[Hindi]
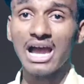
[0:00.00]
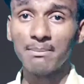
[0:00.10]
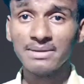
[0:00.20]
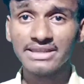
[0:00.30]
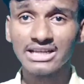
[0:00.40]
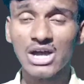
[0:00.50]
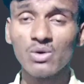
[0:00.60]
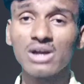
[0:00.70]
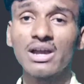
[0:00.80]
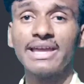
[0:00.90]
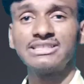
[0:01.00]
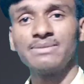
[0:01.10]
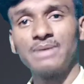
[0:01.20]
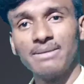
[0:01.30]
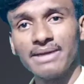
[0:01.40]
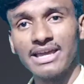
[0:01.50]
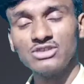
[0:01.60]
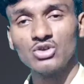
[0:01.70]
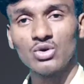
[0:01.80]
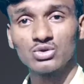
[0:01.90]
आपने देखा होगा कई ऐसी फिल्में हैं
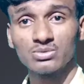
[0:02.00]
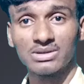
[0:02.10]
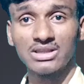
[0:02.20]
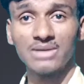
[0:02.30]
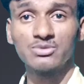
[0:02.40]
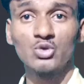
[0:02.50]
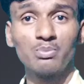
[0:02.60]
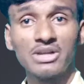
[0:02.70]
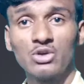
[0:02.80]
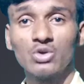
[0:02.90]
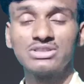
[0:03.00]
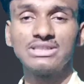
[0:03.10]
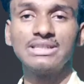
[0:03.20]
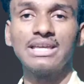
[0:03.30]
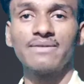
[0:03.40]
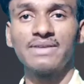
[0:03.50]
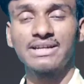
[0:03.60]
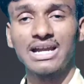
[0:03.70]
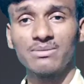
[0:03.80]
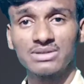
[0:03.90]
जो मतलब सुपर हीरोज की या फिर
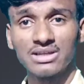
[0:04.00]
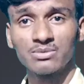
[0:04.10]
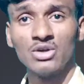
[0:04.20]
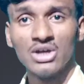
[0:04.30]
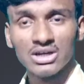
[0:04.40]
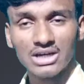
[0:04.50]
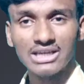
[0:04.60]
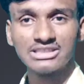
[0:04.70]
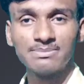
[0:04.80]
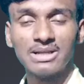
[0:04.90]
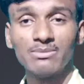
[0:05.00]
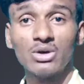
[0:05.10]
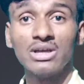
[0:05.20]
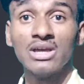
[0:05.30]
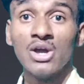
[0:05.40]
मतलब कई ऐसी फिल्मों हैं